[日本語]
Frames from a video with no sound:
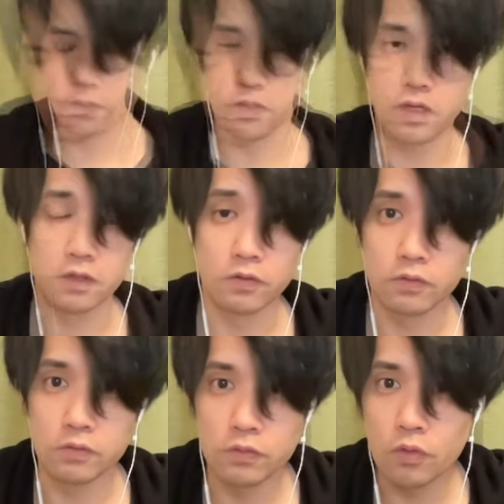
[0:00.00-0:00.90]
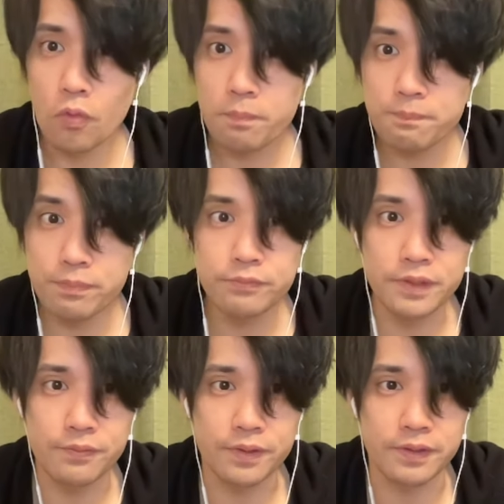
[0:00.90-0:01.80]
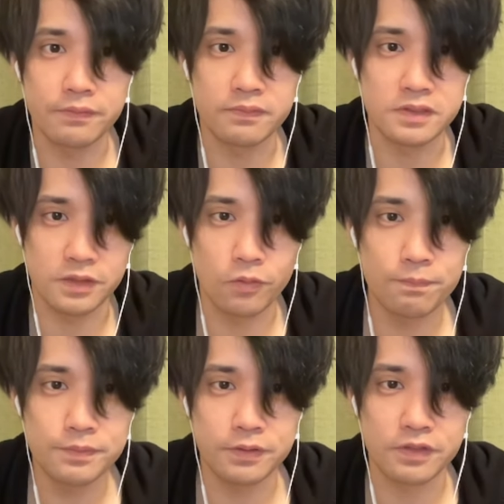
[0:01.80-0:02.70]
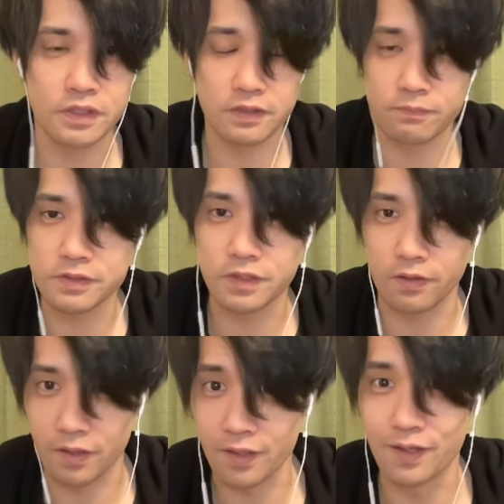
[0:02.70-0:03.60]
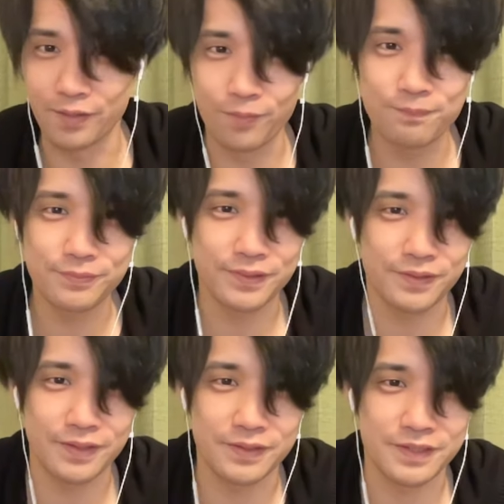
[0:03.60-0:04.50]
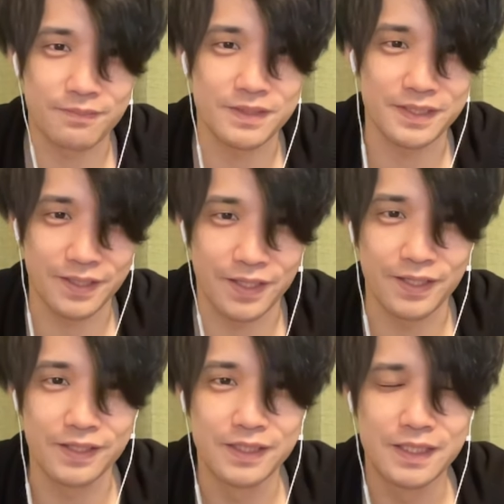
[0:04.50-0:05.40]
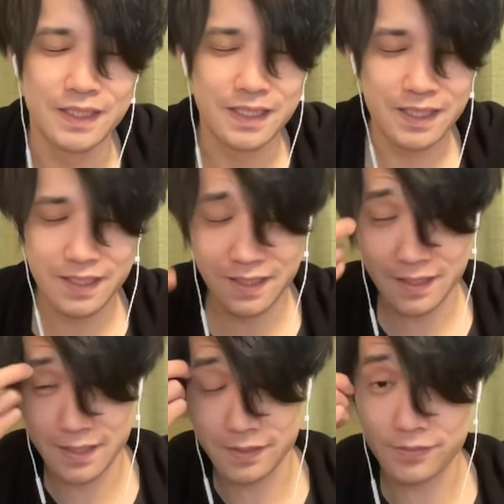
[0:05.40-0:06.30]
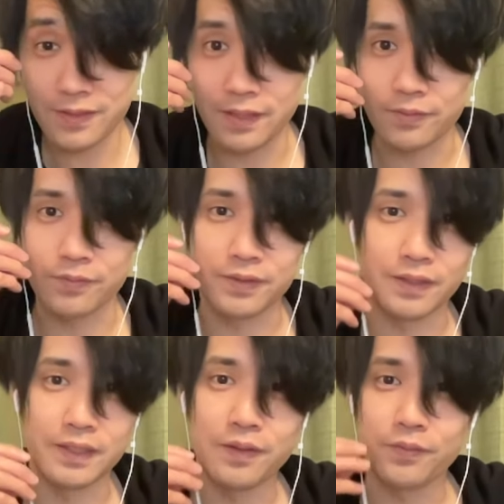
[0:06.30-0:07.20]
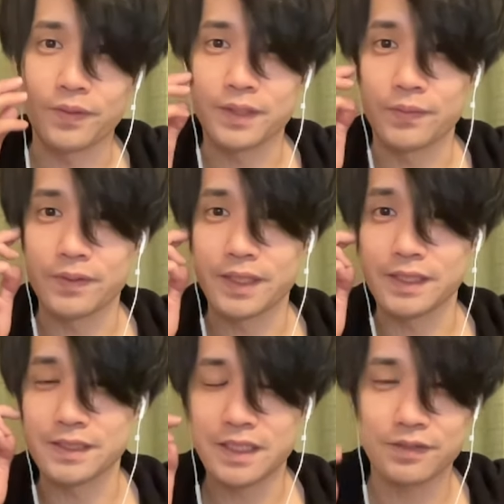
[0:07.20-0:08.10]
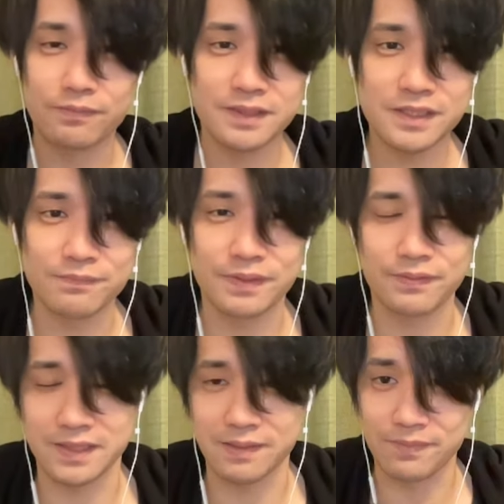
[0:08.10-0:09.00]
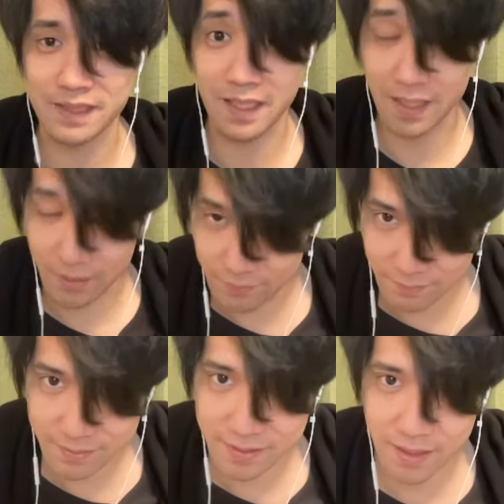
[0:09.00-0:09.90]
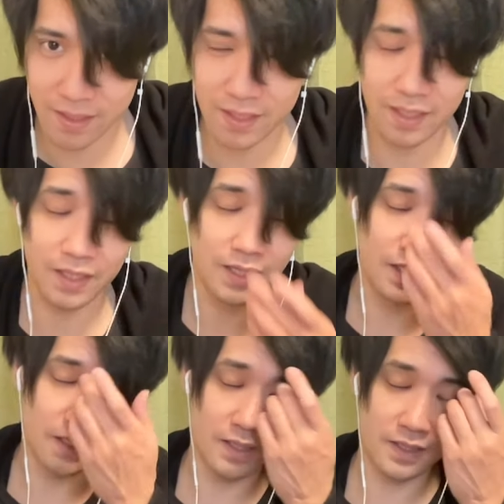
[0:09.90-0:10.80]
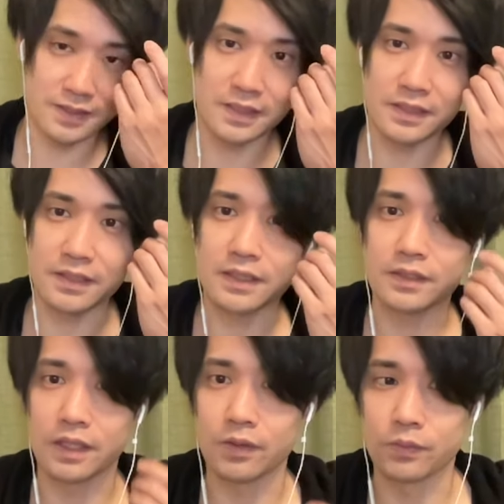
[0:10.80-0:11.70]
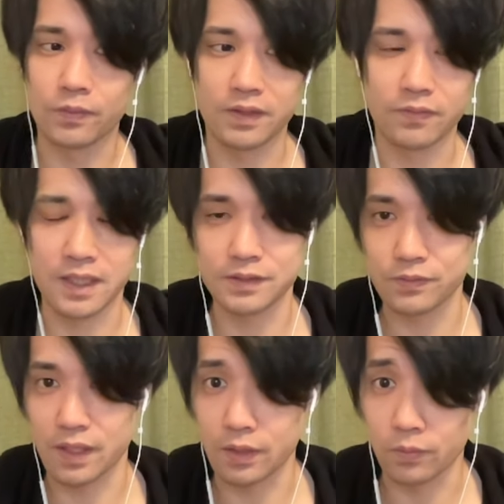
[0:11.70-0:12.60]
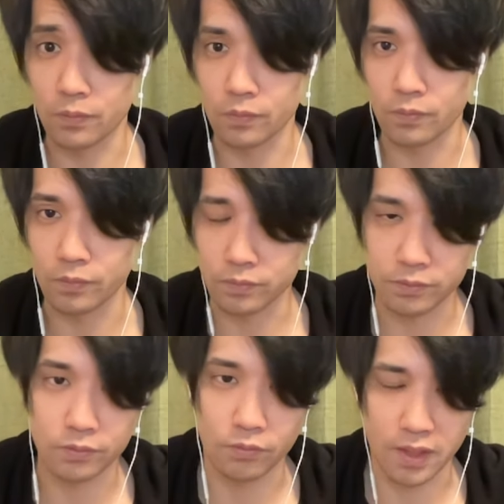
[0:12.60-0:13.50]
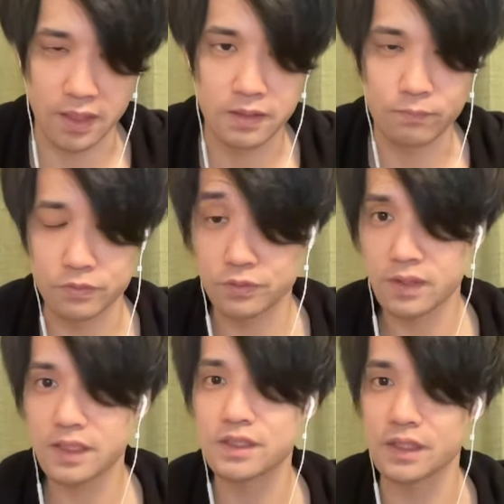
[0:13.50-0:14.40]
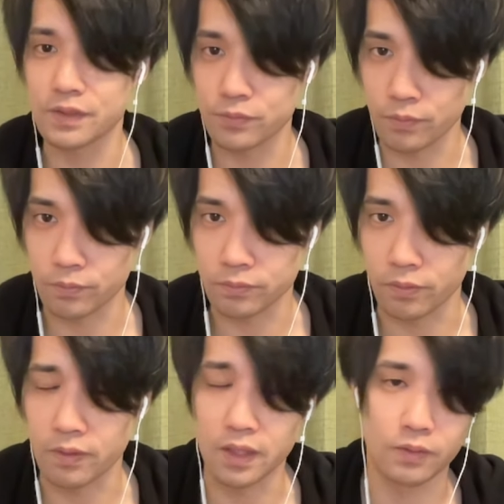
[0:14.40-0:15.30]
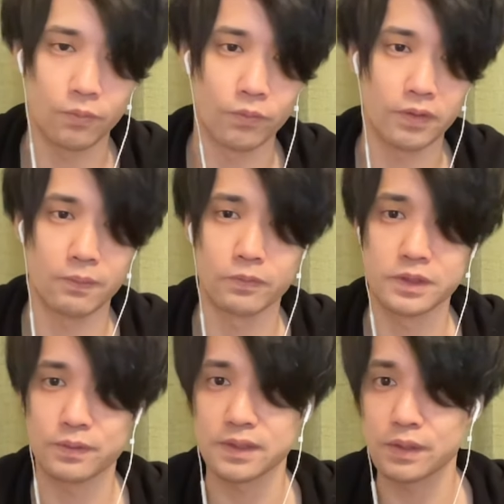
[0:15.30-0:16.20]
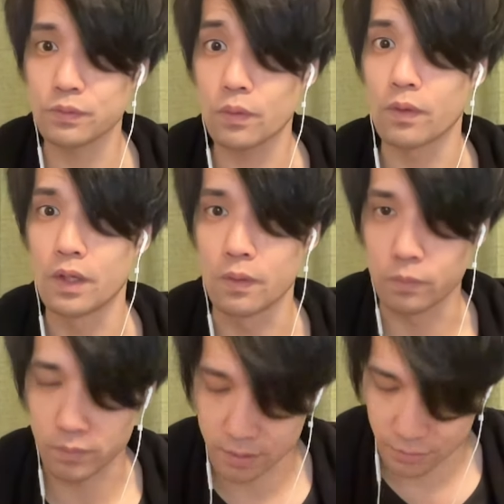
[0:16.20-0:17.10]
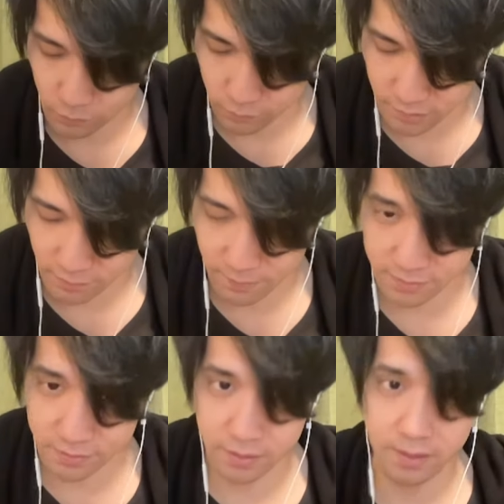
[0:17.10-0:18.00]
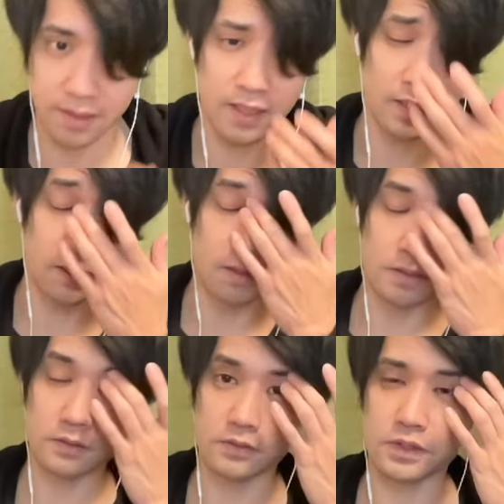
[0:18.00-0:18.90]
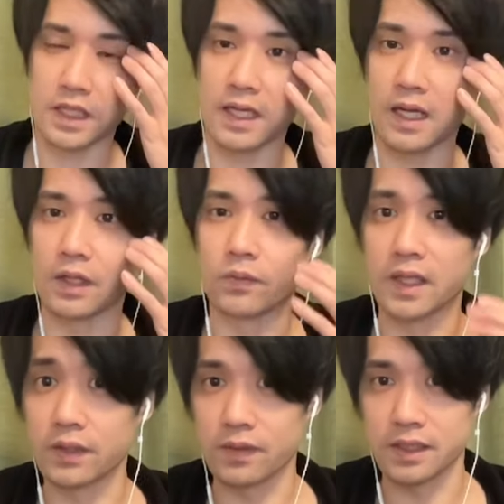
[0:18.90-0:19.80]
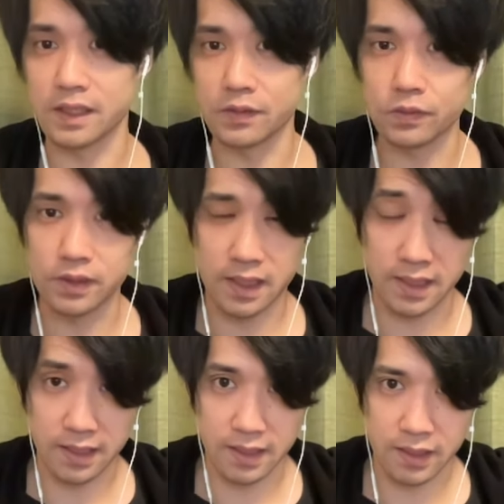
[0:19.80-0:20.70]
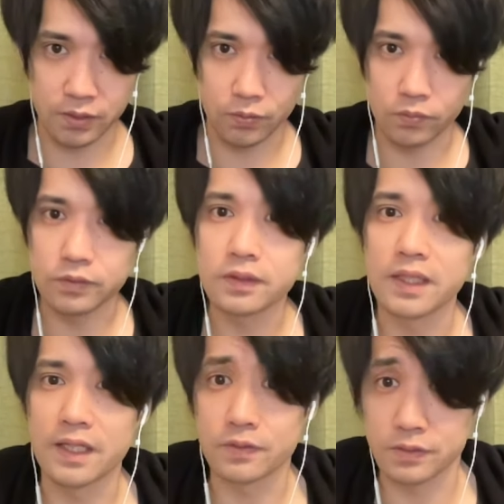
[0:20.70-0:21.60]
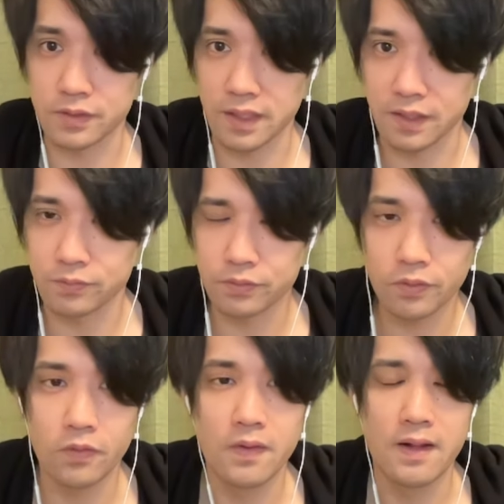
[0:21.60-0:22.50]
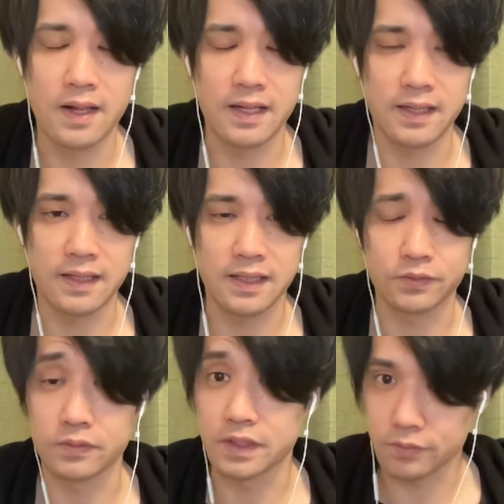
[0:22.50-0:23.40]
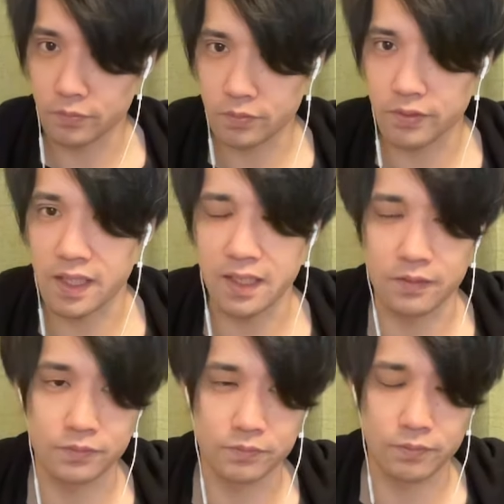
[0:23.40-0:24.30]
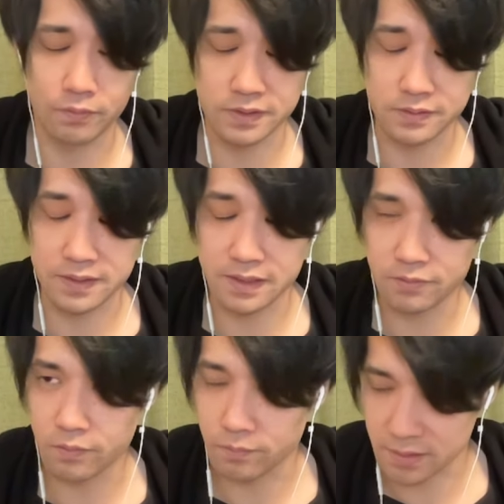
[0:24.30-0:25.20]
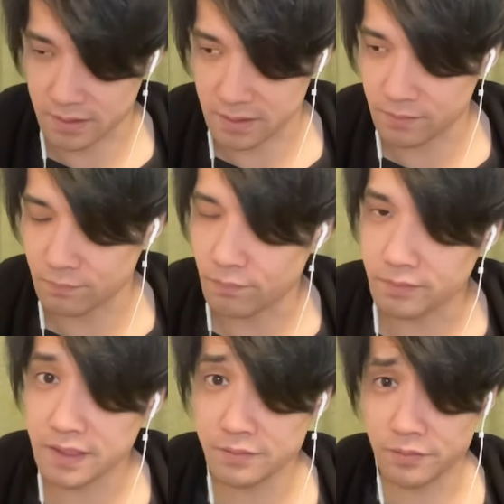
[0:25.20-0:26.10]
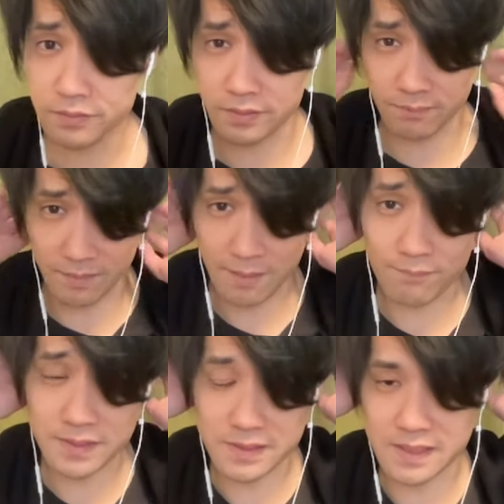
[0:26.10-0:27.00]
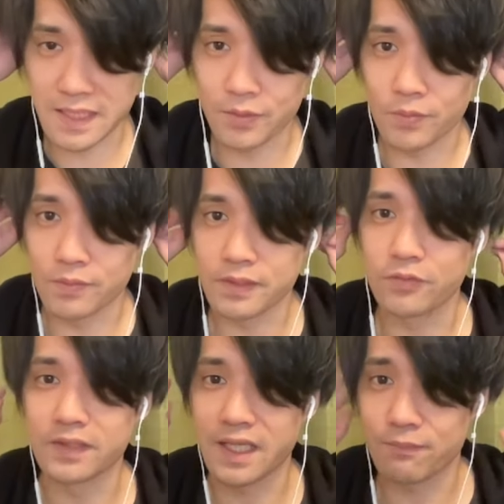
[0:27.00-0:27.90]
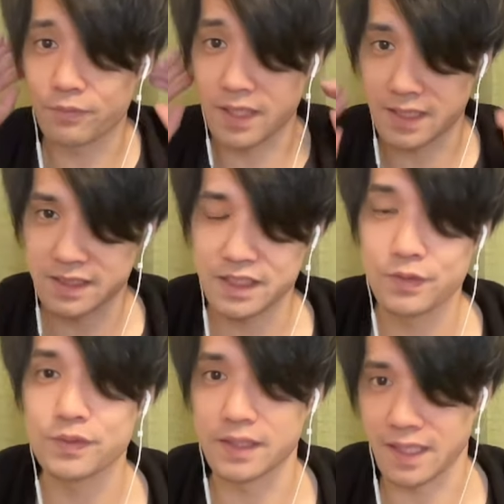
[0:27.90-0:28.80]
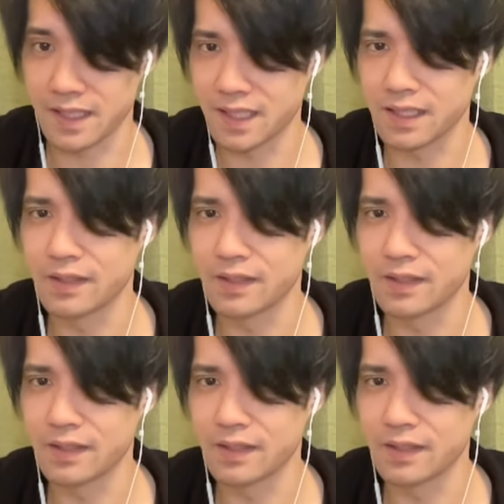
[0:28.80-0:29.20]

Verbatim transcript: はい、6分でクリアできましたね。6分でクリアできました。はい、6分でクリアしてましたね。はい。えー、それでは今回はね、この辺でお開きにしたいと思います。見てくださった皆さん、ありがとうございました。はい。えー、ぜひぜひ、あの、動画の感想や、あのー、評価、もかったらチャンネル登録と、あの、高評価もしてくださると嬉しいございます。はい。そして、あの、概要欄にある、えー、っと、X のアカウントと、えー、あと TikTok アカウントフォローしてくださると嬉しいです。TikTok だよね、別にあの、いろんなゲームとかしてるんで、はい。